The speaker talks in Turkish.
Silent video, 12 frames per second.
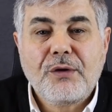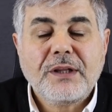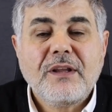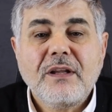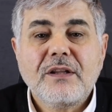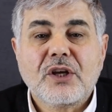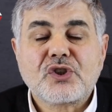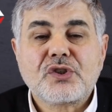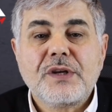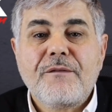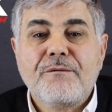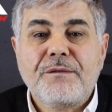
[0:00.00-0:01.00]

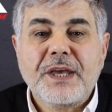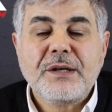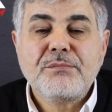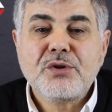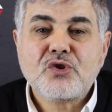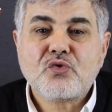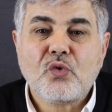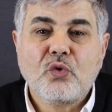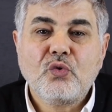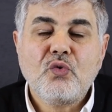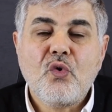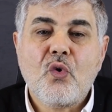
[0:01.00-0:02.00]
Vatandaş vermiş
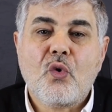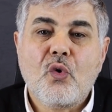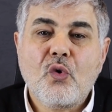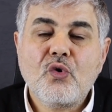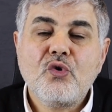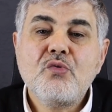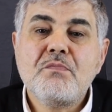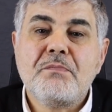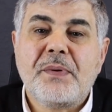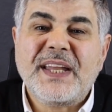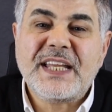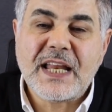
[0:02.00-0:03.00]
olduğu
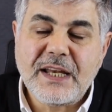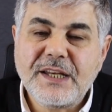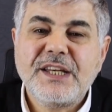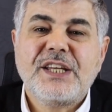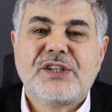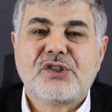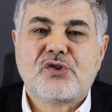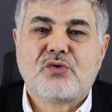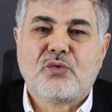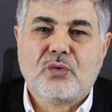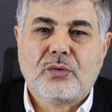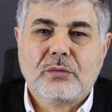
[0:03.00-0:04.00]
oyun bedelini
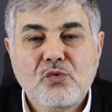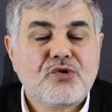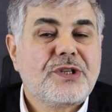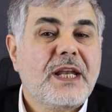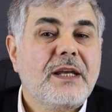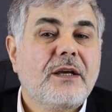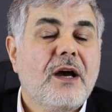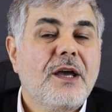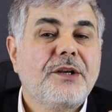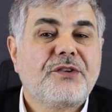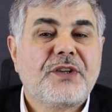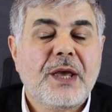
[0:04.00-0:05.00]
istiyor. Üstelik
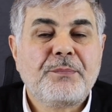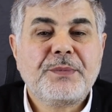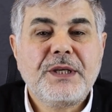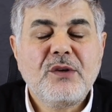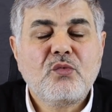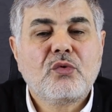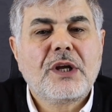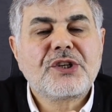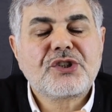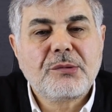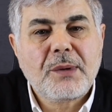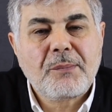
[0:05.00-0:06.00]
aynı tepkiyi
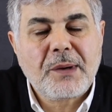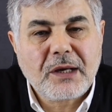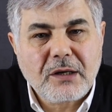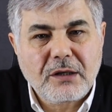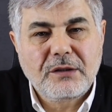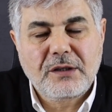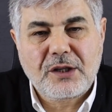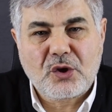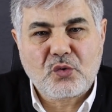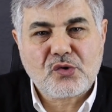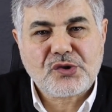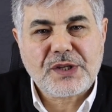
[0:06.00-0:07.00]
Ulaştırma Bakanı'na da
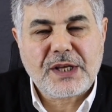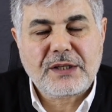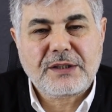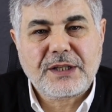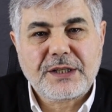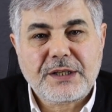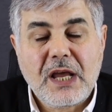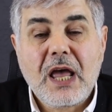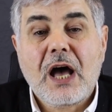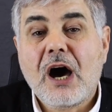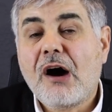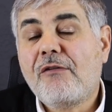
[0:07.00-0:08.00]
gösterdiler.
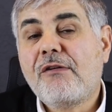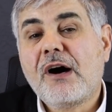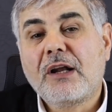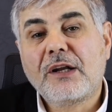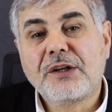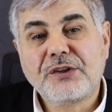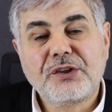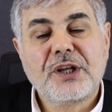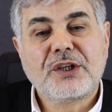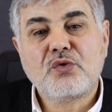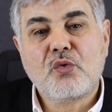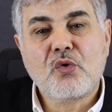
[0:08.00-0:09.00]

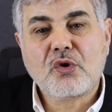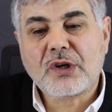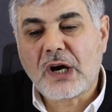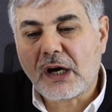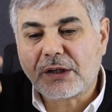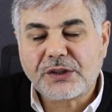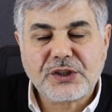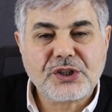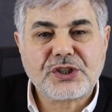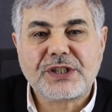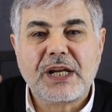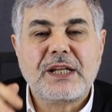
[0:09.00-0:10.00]
Havaalanındaki o kar
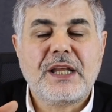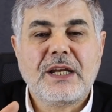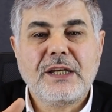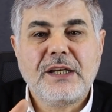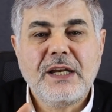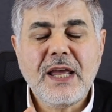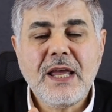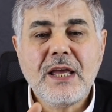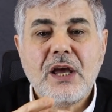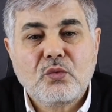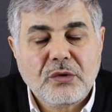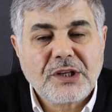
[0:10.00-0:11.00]
kış nedeniyle
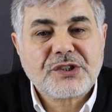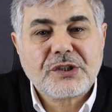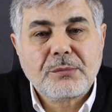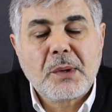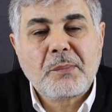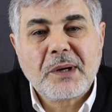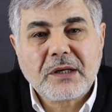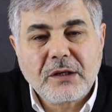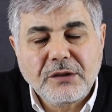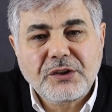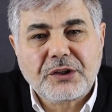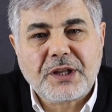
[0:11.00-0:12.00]
Ulaştırma
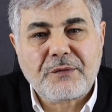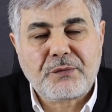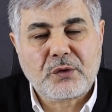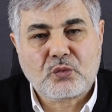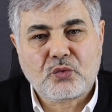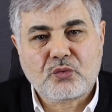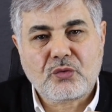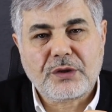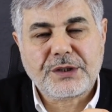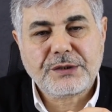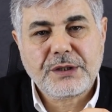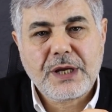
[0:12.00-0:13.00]
bakanını da tepe
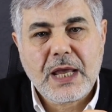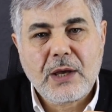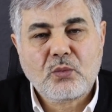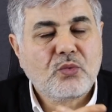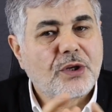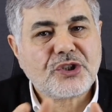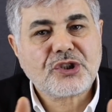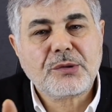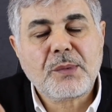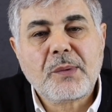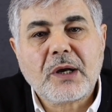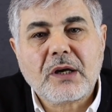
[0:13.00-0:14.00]
tuttular.
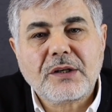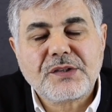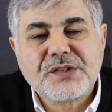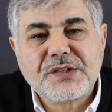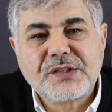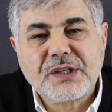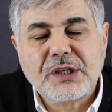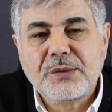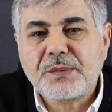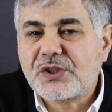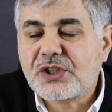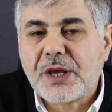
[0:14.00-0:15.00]
Ulaştırma Bakanı sizin gibi hiç